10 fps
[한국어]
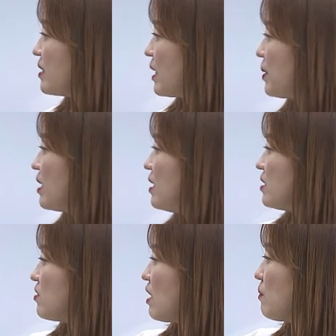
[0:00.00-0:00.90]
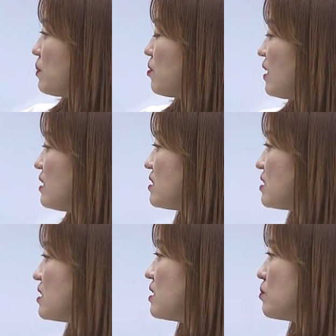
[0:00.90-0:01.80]
그다음에 트라우마
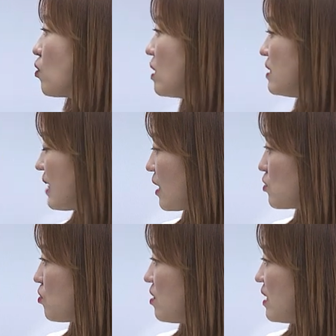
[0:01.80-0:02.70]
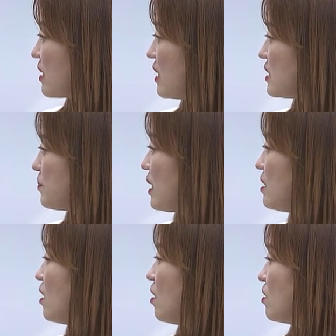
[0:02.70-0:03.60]
플레이스는 뭐 장소를
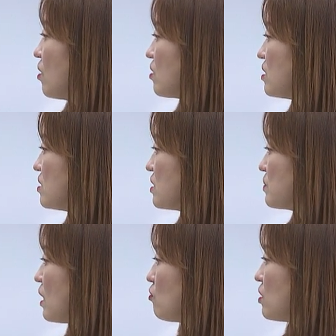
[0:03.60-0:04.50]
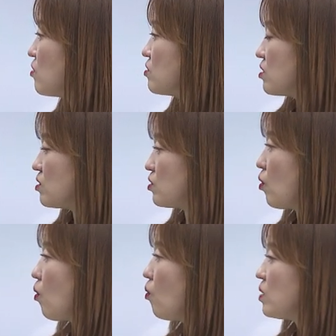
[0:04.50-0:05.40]
얘기하지만 여기는 지금 사고 내용을
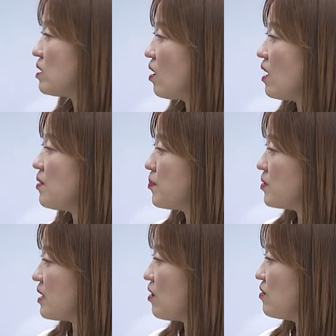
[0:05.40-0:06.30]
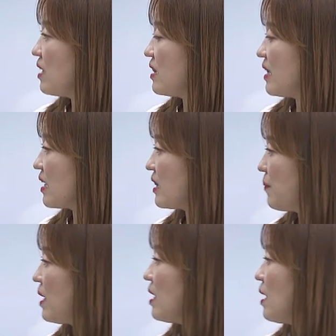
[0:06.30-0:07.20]
적었죠. 5m의 폴다운을 했다.
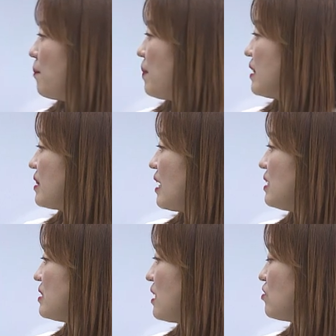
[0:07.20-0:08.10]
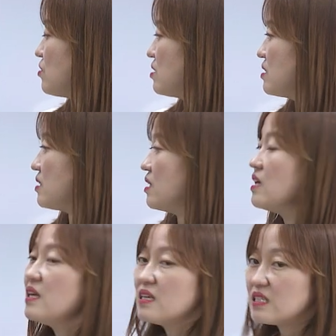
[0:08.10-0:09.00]
그다음에 멘탈 스테투스
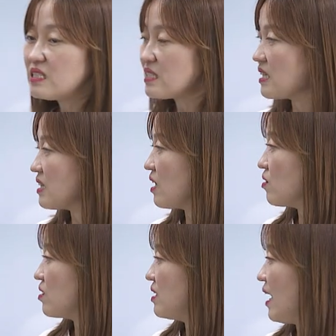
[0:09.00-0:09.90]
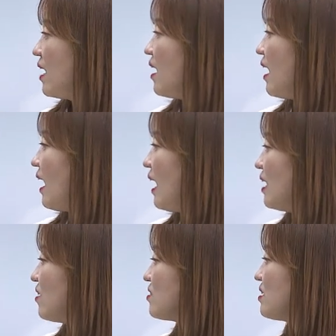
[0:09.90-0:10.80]
의식 상태가 어떠냐?
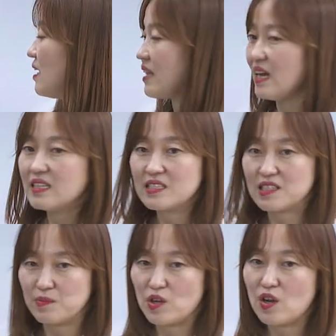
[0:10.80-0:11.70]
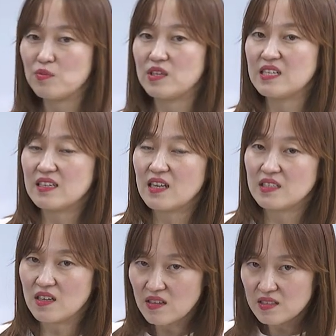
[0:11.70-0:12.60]
알러트하다. 지금 여러분의
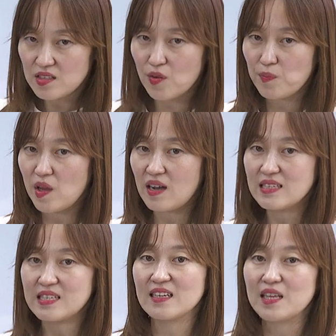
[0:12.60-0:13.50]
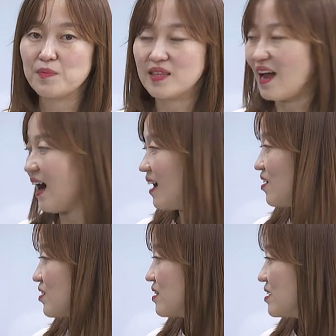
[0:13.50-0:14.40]
상태죠? 청명한 상태입니다.
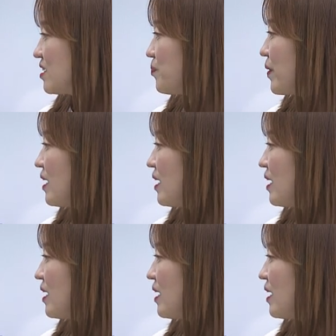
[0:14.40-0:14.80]
알러트.